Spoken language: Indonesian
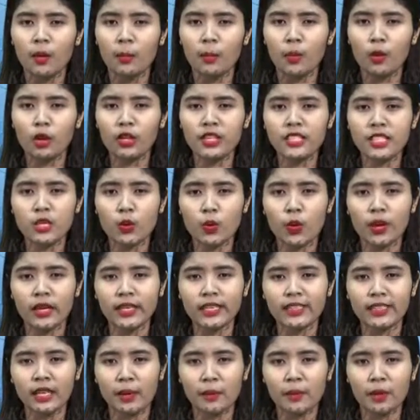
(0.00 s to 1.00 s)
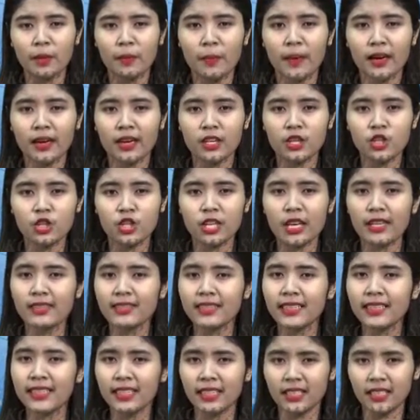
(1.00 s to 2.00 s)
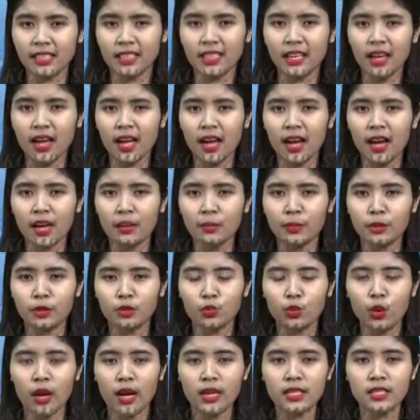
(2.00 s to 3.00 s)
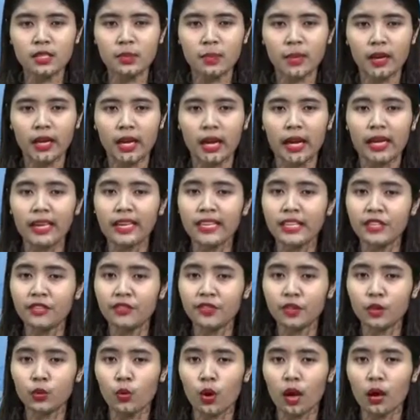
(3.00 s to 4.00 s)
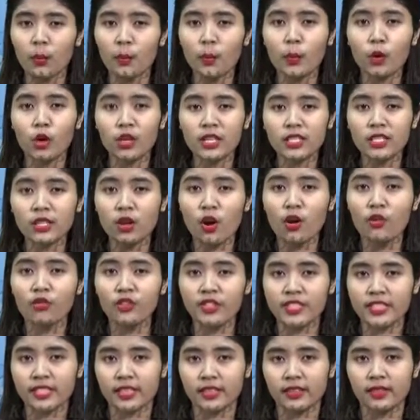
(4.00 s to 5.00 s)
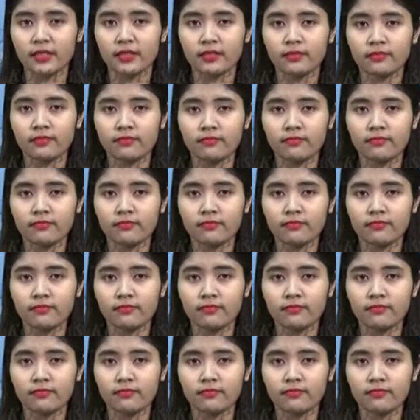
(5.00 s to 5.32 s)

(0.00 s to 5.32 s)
Polisi wanita berparas cantik ini akan bertugas sebagai individual police officer.